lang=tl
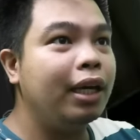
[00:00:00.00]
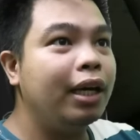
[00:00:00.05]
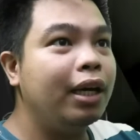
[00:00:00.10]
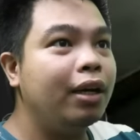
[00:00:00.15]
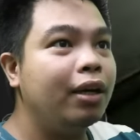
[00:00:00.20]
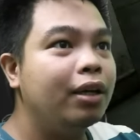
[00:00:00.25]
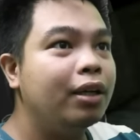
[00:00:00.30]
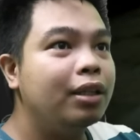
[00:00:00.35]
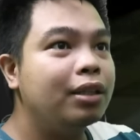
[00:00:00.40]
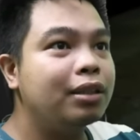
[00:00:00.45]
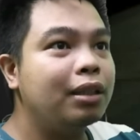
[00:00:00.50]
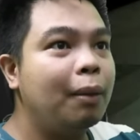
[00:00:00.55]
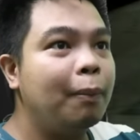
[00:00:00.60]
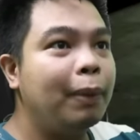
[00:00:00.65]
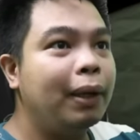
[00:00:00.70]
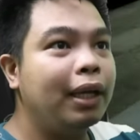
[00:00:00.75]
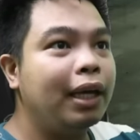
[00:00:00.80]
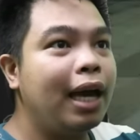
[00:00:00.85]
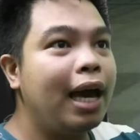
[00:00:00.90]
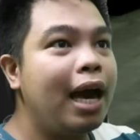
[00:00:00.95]
here?
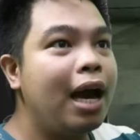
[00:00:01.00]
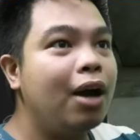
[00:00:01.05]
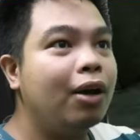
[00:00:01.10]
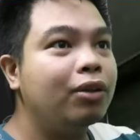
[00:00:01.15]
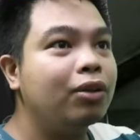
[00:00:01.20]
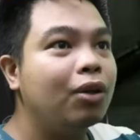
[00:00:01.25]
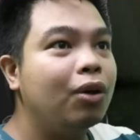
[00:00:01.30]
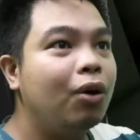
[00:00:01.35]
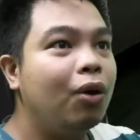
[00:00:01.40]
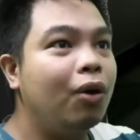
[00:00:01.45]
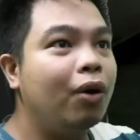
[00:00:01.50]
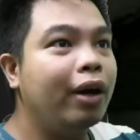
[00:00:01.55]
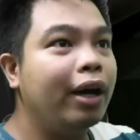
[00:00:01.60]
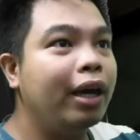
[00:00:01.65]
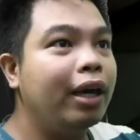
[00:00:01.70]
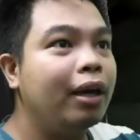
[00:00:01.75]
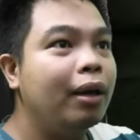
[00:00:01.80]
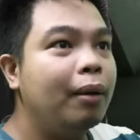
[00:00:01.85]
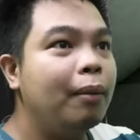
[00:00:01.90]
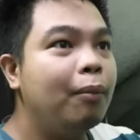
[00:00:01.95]
Somebody out?
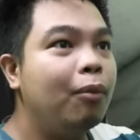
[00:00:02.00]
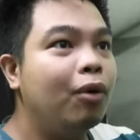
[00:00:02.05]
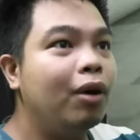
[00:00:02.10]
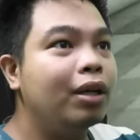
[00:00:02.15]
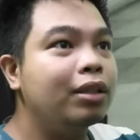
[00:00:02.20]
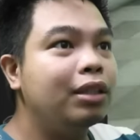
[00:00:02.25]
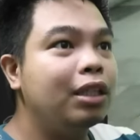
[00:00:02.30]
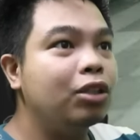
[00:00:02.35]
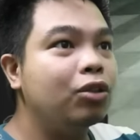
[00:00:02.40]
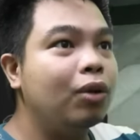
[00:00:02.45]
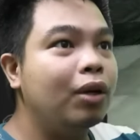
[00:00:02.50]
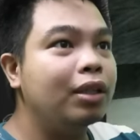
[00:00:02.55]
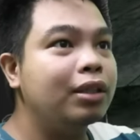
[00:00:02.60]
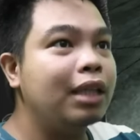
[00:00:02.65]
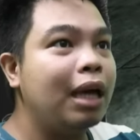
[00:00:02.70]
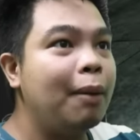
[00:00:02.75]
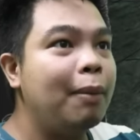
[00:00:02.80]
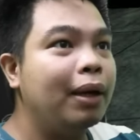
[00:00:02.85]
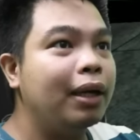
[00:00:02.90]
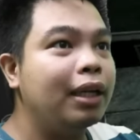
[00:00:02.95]
Okay, mukhang dito ang
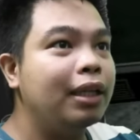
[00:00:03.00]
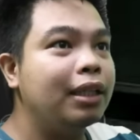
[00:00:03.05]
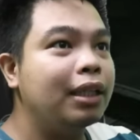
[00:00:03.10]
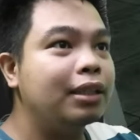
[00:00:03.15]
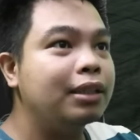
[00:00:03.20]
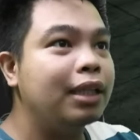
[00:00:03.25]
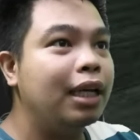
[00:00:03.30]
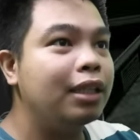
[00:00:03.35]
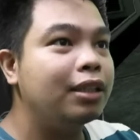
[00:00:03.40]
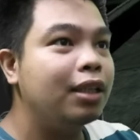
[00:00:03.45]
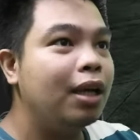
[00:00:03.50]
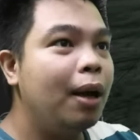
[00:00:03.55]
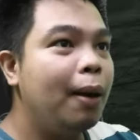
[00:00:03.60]
tamang landas guys.